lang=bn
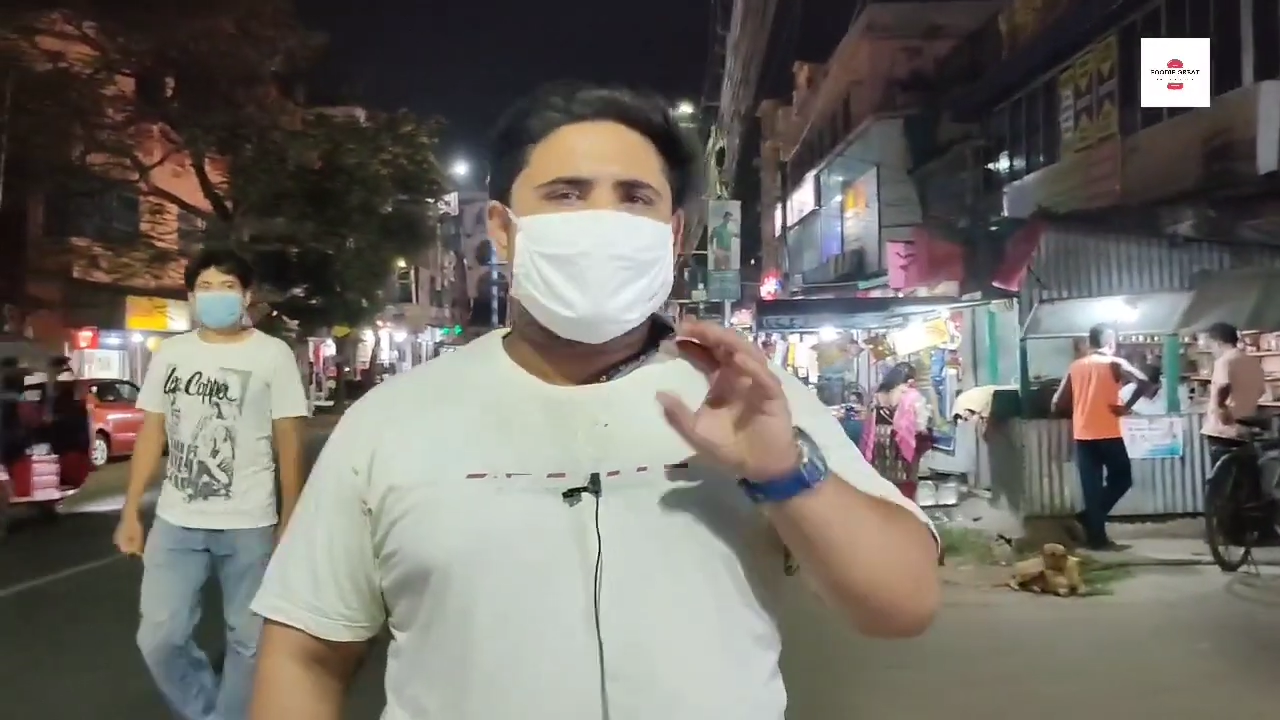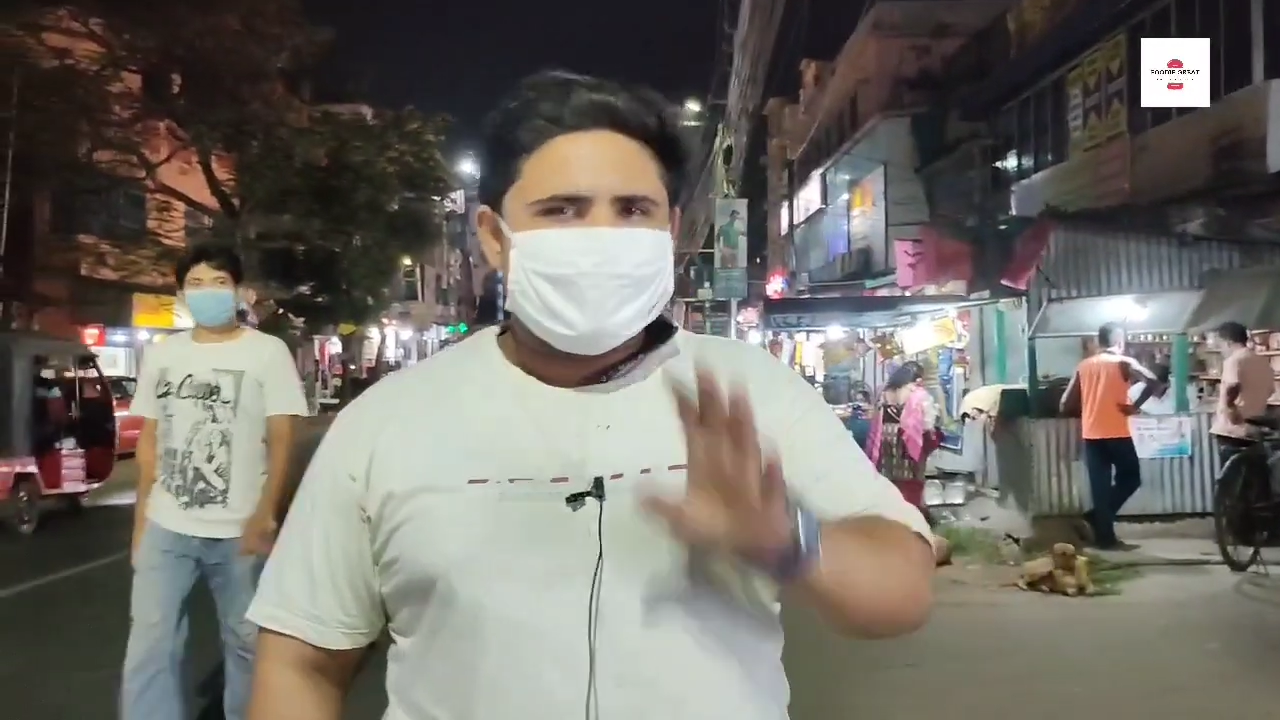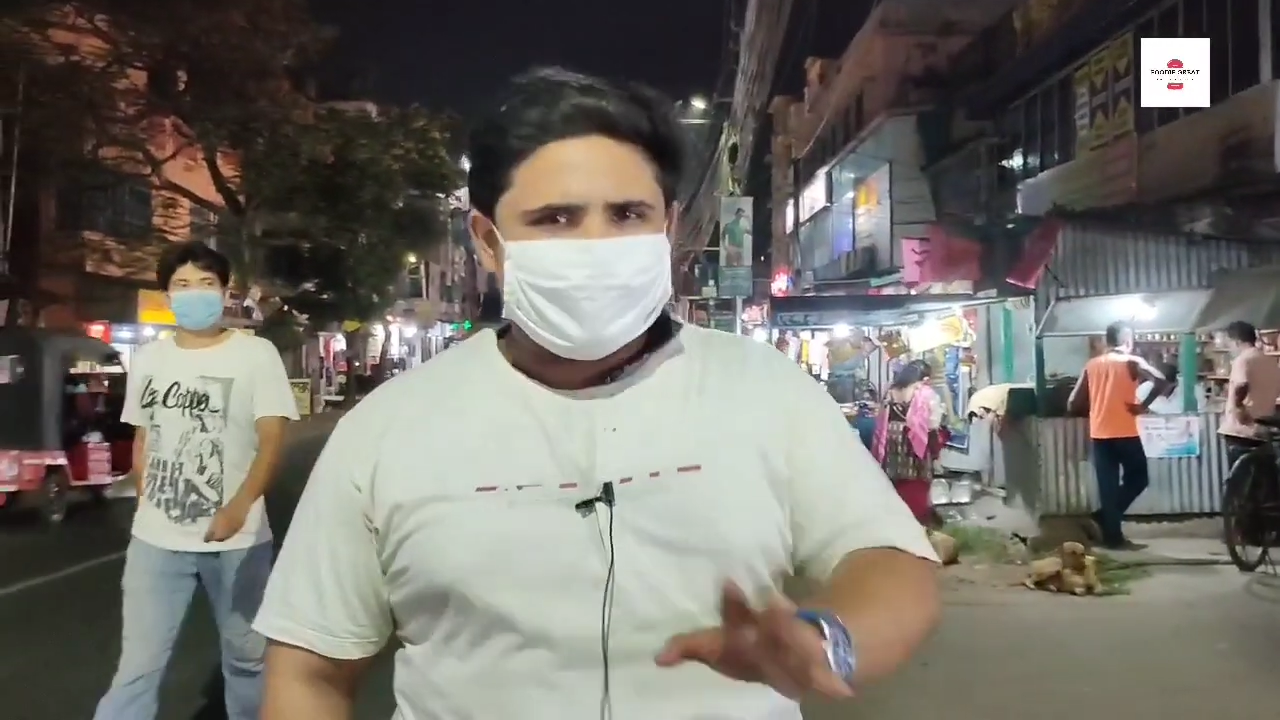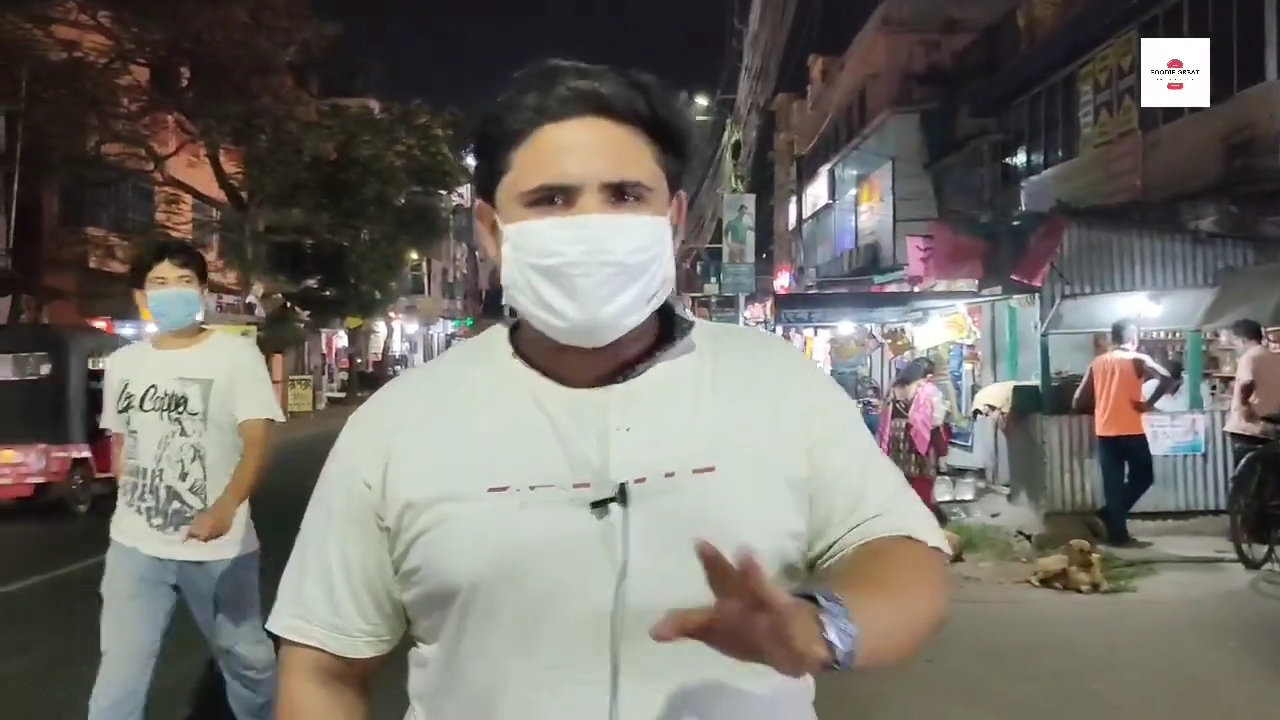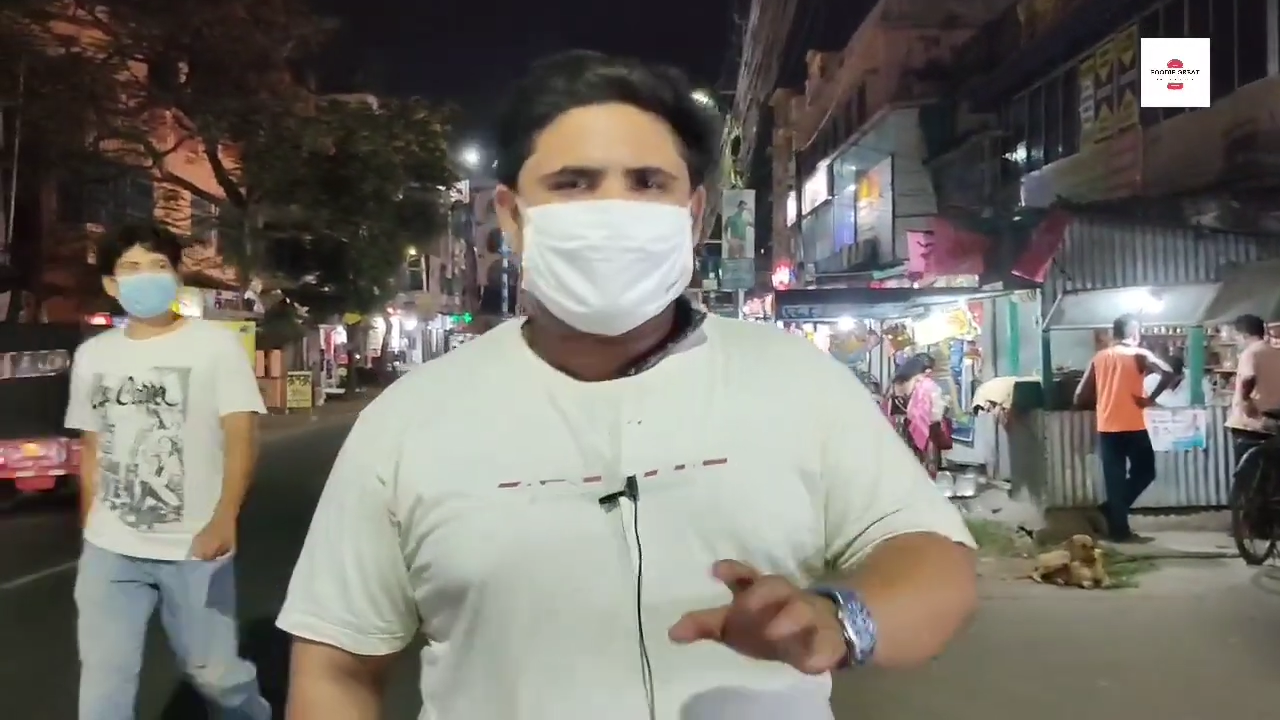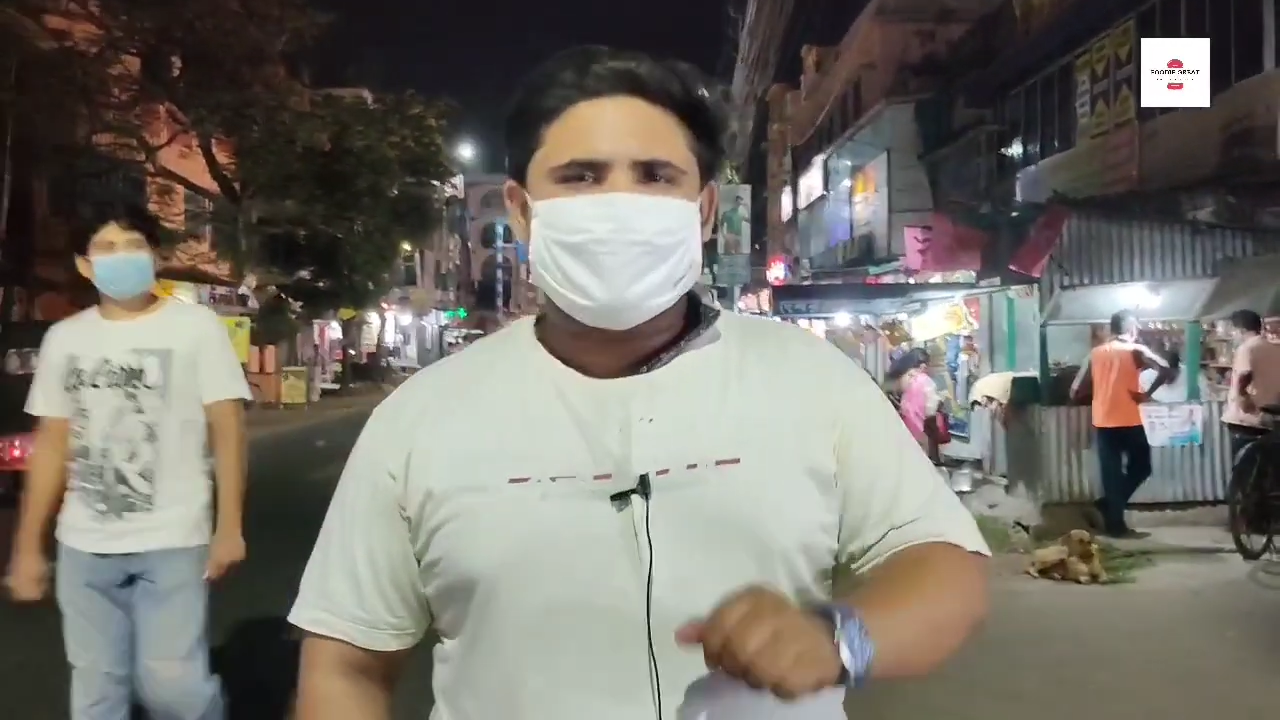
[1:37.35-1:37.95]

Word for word: ইনফ্লুয়েন্সার